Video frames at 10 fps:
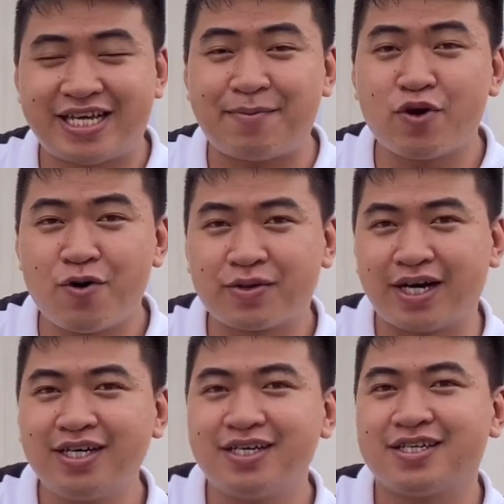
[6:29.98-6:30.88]
Chép đôm
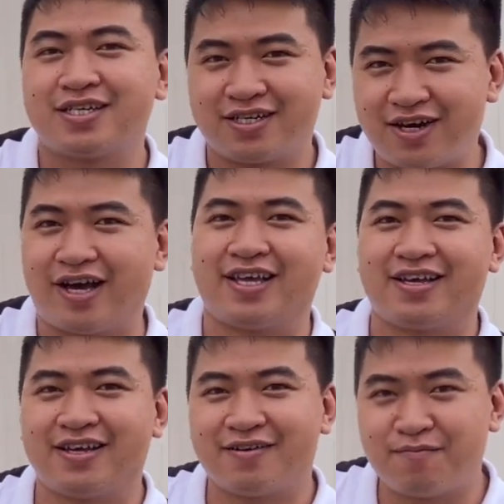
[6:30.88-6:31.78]
cứng. Rồi,
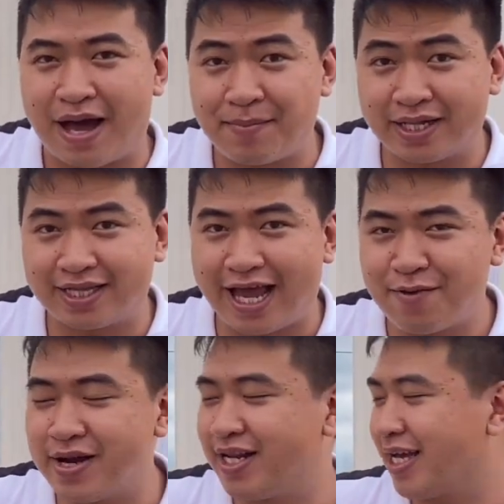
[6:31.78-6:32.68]
mà mình
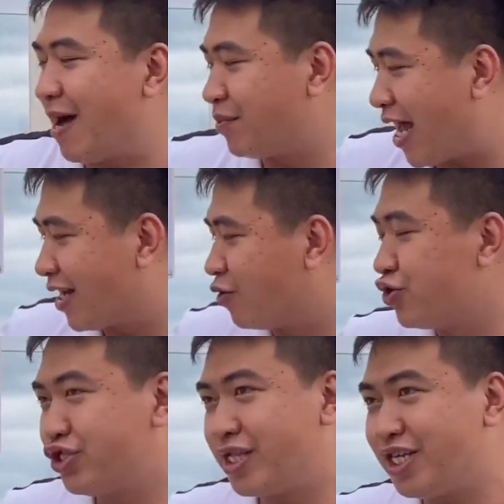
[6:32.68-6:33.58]
theo mình thì cái âm thanh
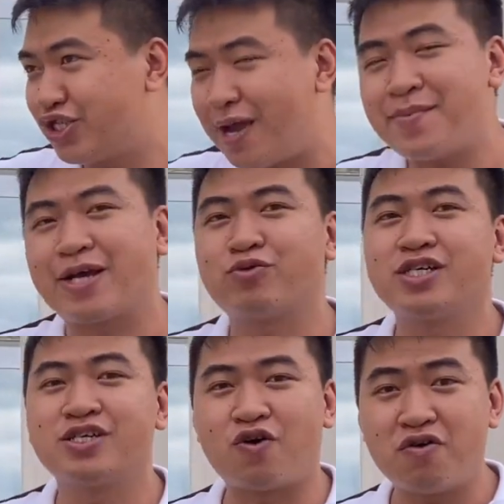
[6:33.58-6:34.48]
của tiếng chép này cũng
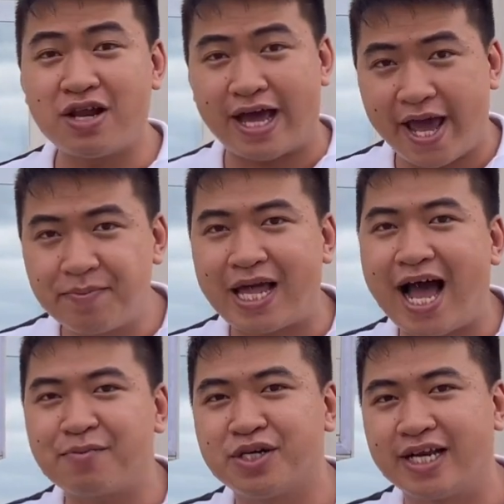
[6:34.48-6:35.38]
tương đối là êm
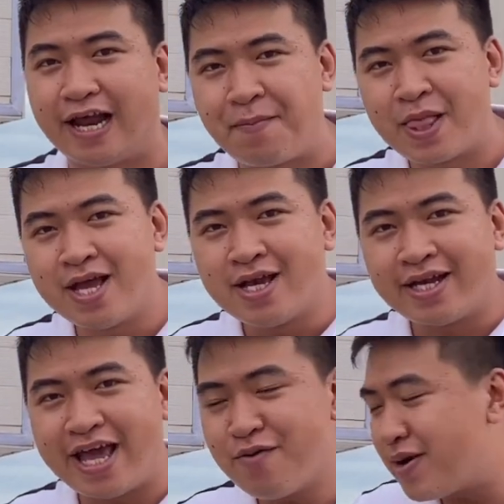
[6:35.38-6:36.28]
tai mọi người nè.
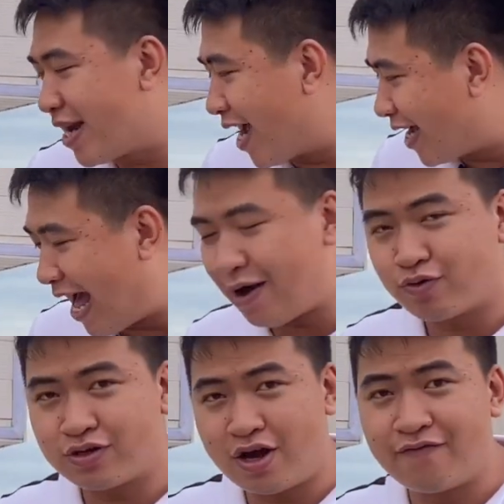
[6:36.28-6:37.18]
Nếu mình để
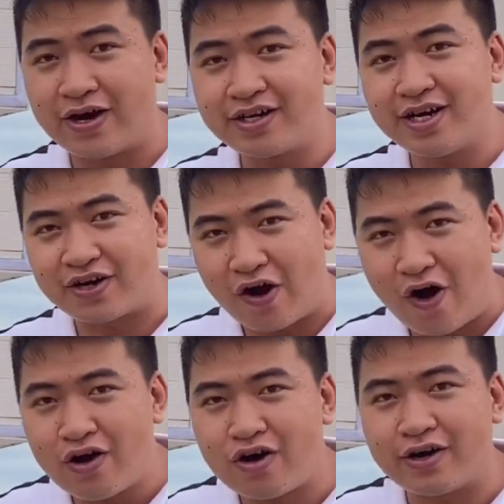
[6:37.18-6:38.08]
cao nó vẫn rất là
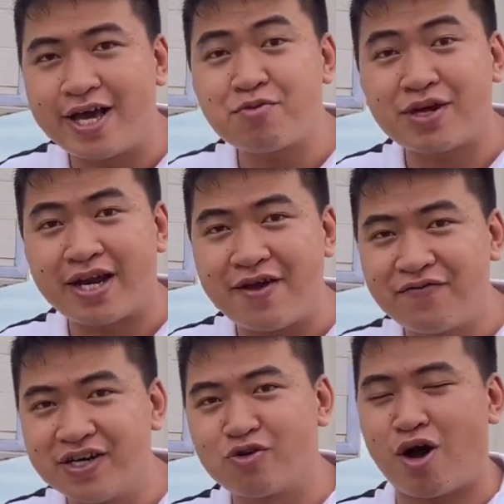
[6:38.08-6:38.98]
rõ, còn nếu chúng ta để
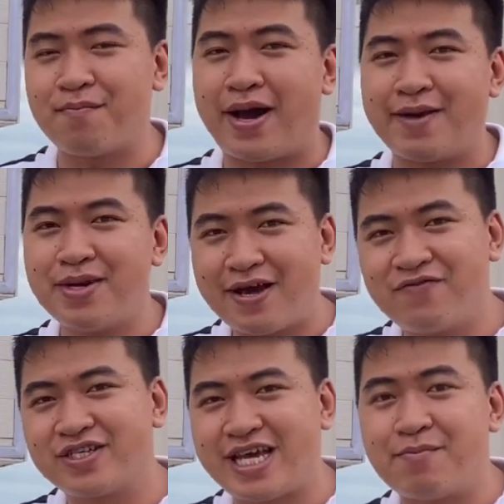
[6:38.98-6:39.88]
vừa khoảng bảy mươi
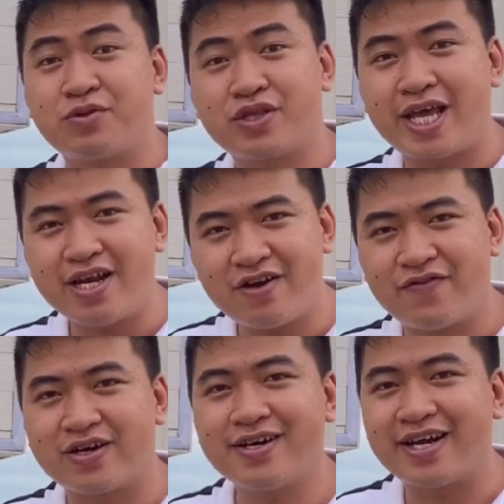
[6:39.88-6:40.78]
lăm phần trăm tiếng nó
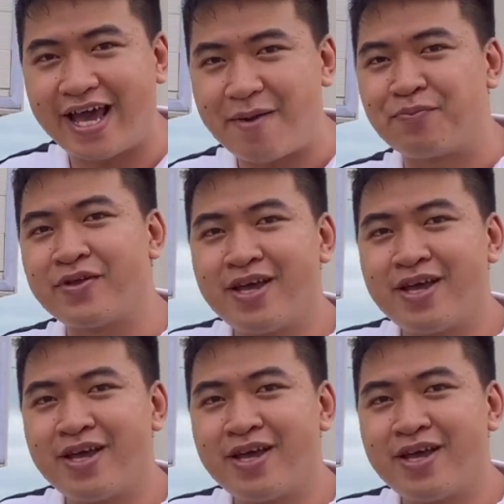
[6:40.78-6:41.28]
vẫn rất là êm.